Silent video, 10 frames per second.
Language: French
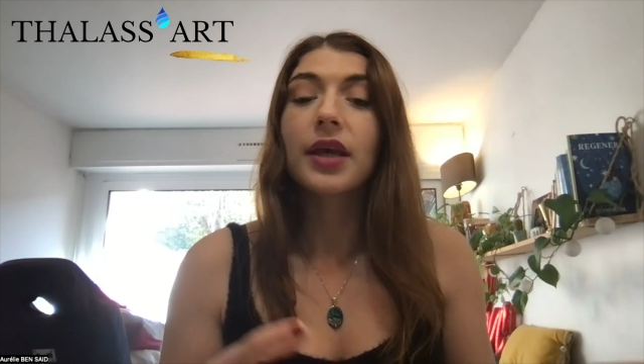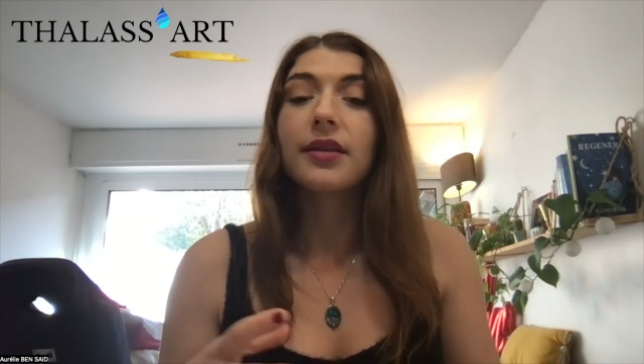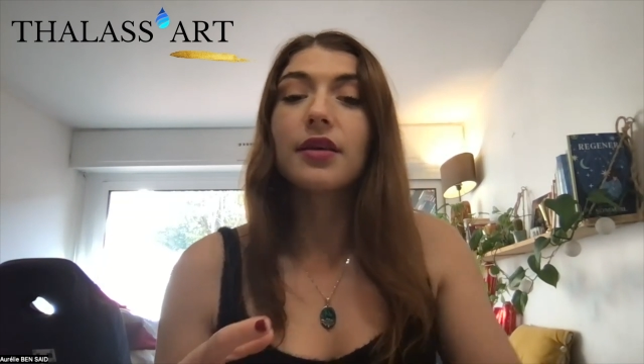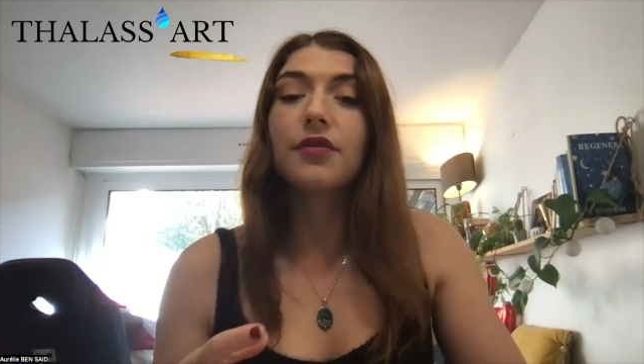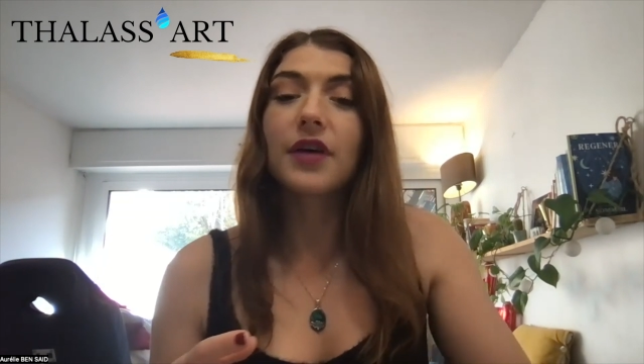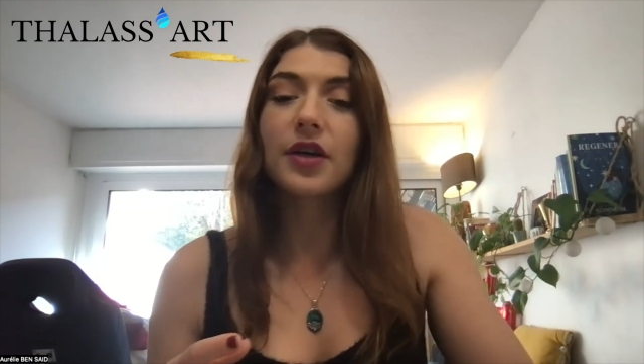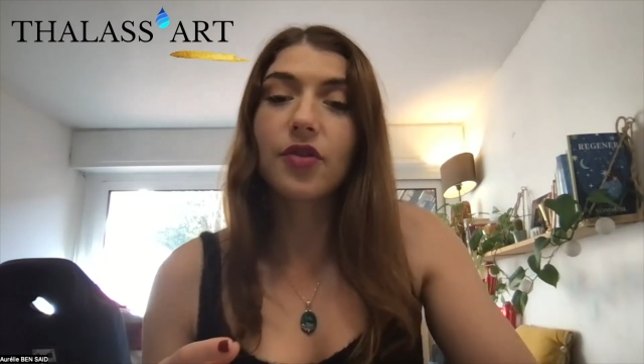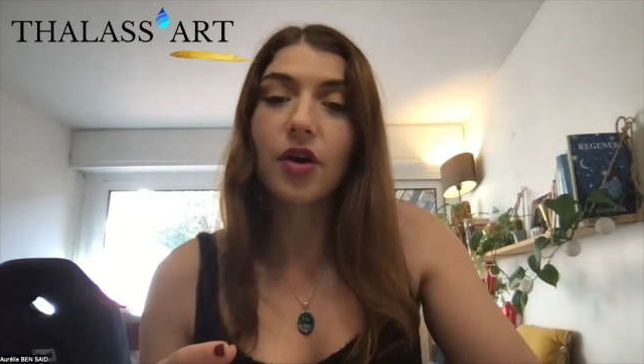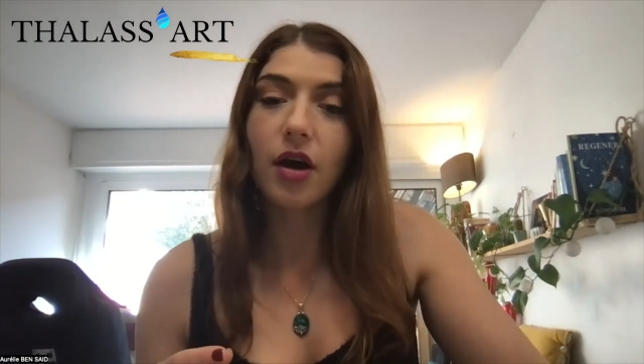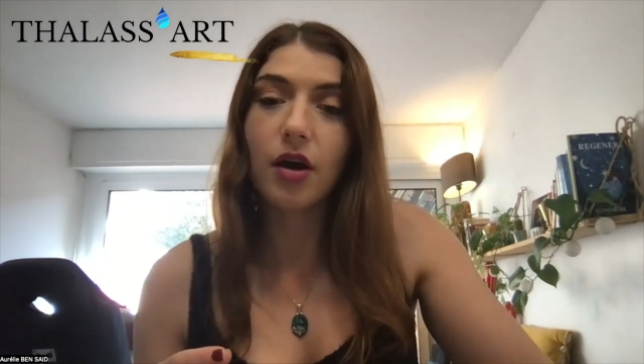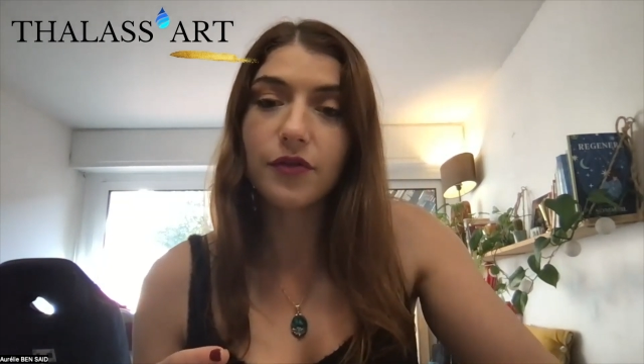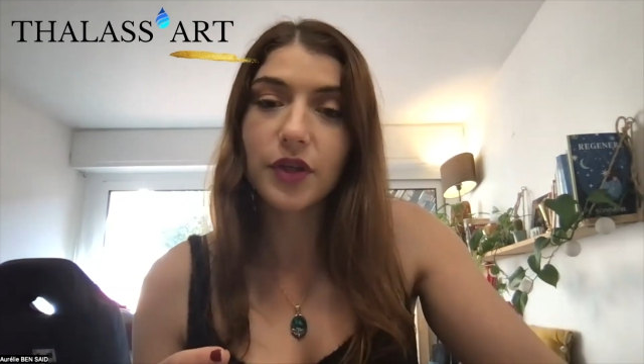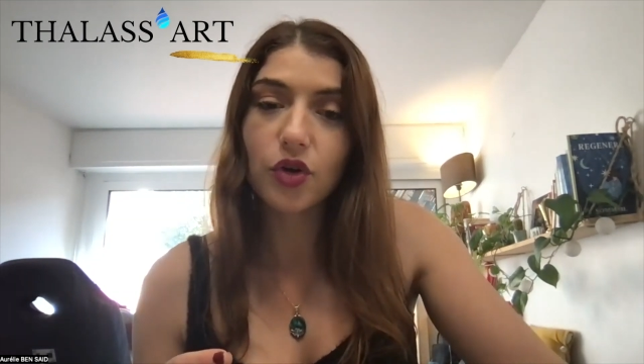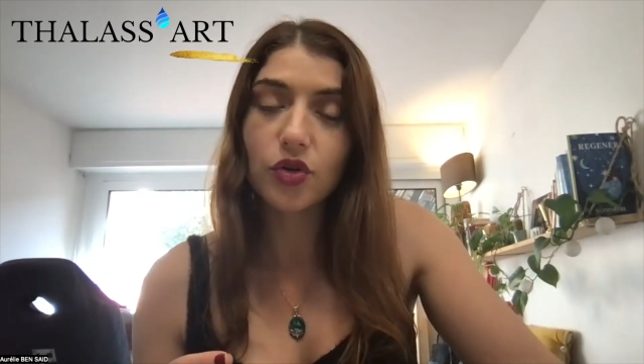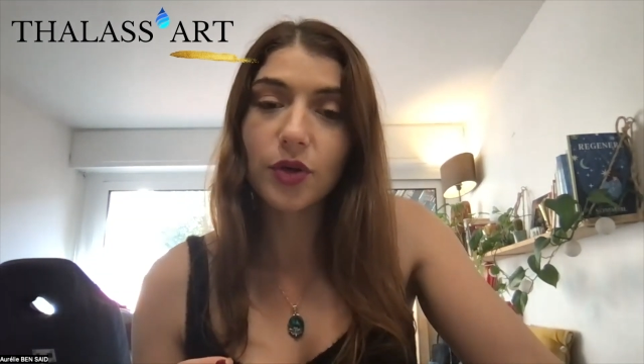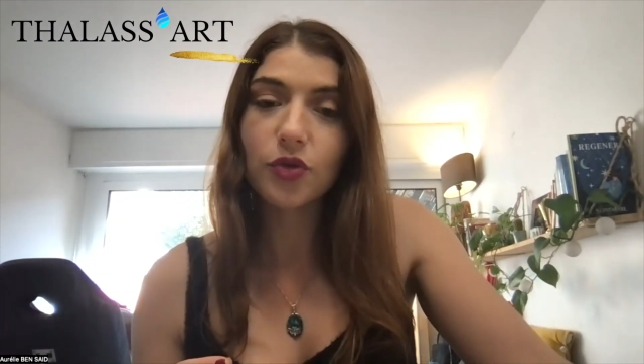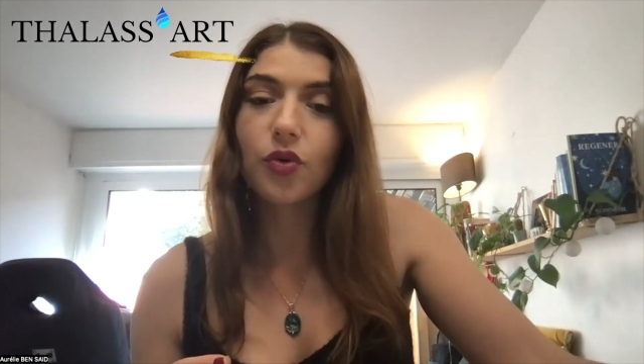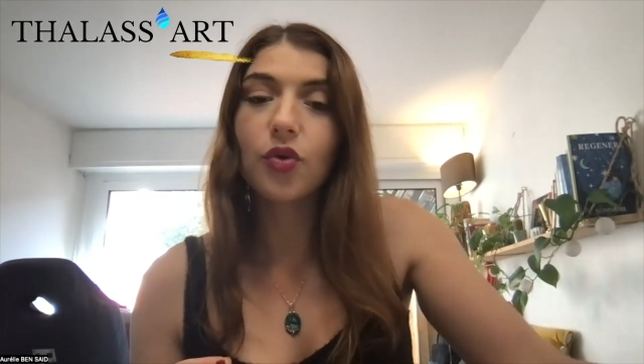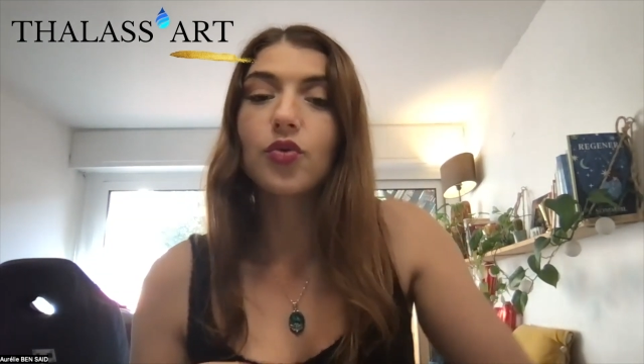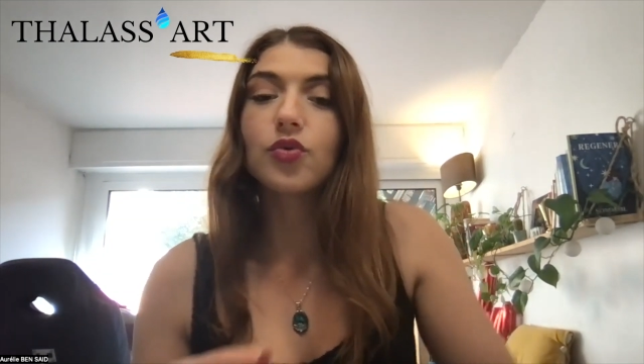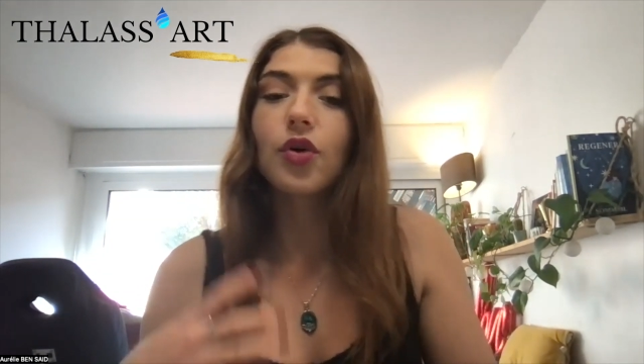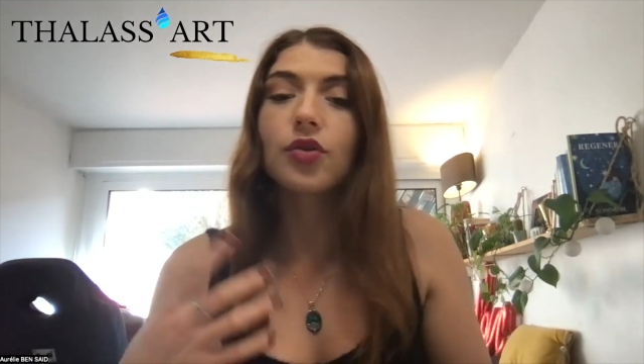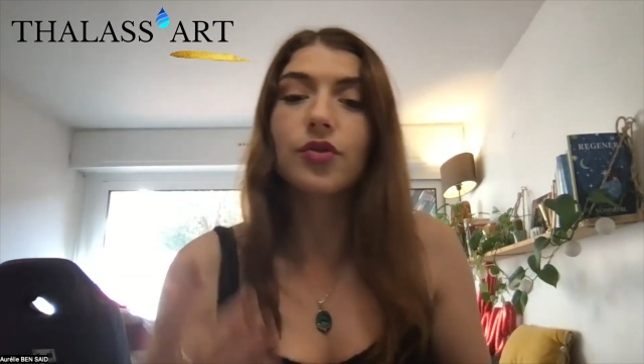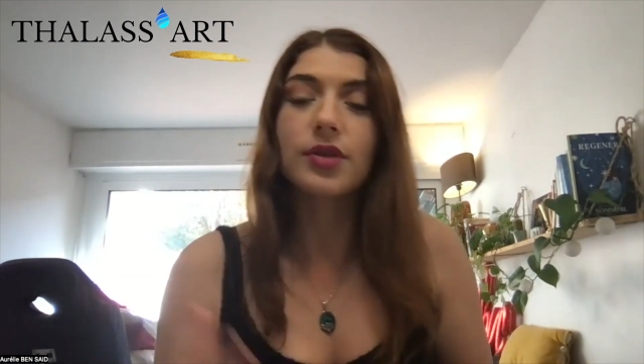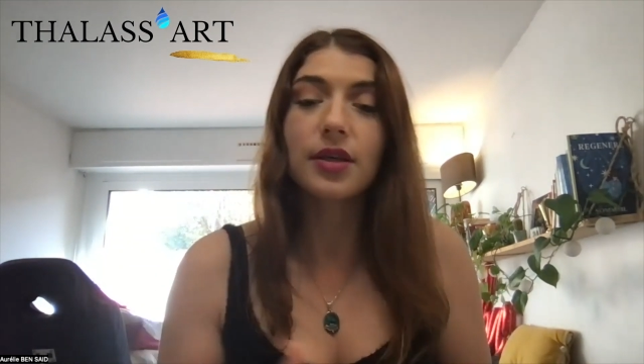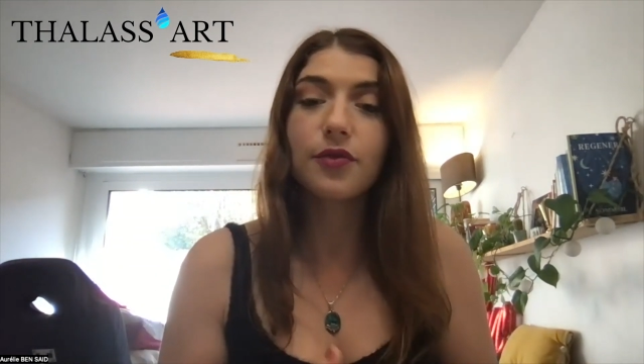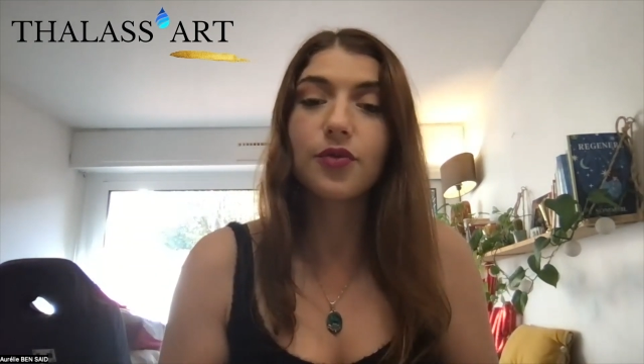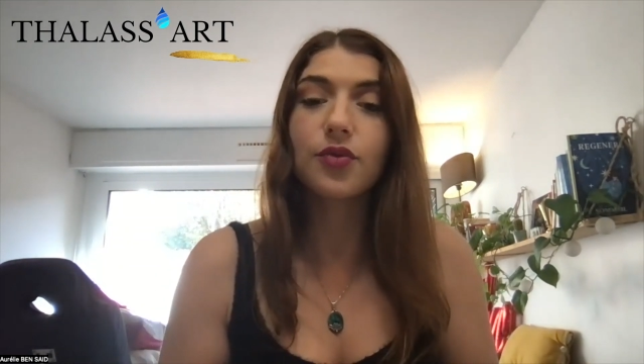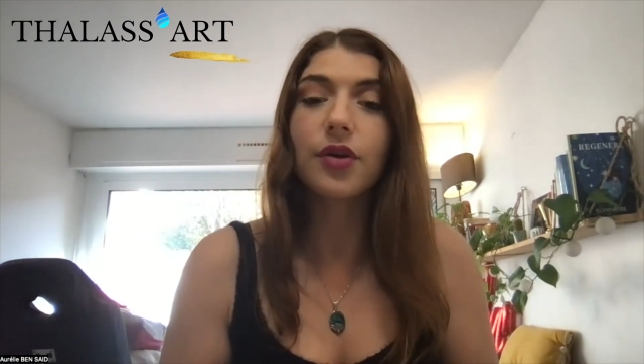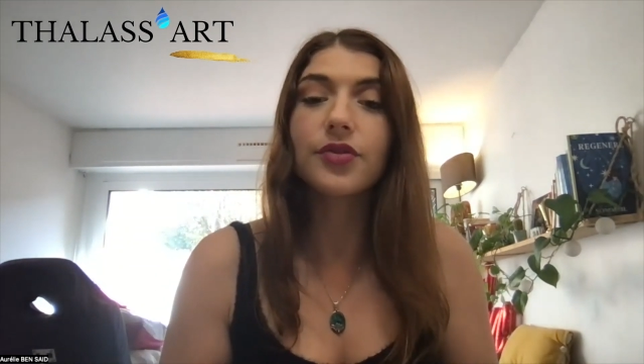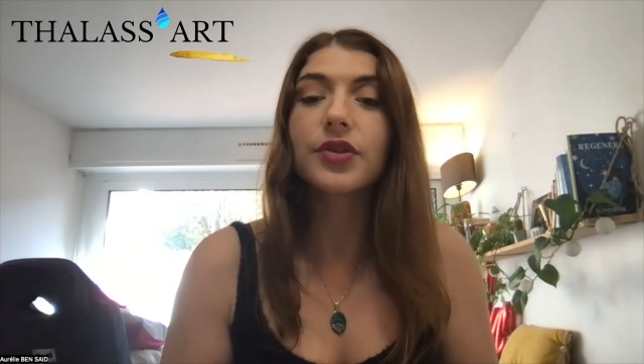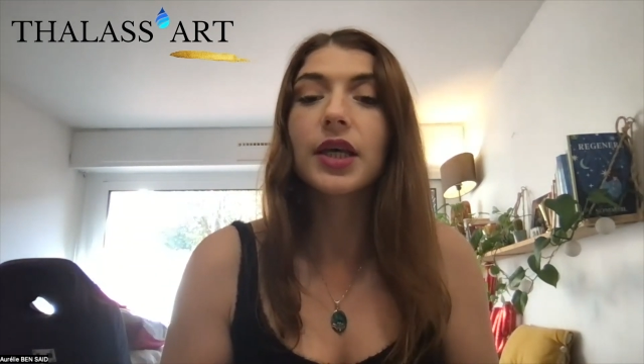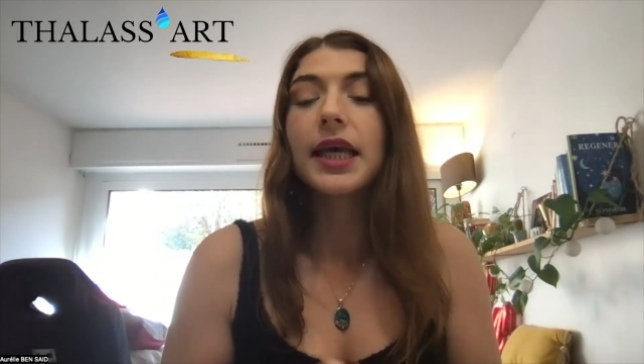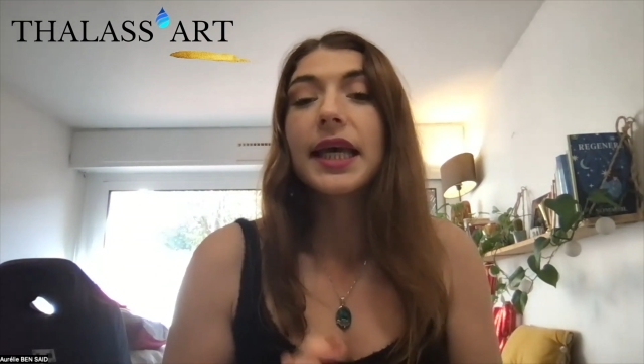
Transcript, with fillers: des facteurs environnementaux ou d'autres influences.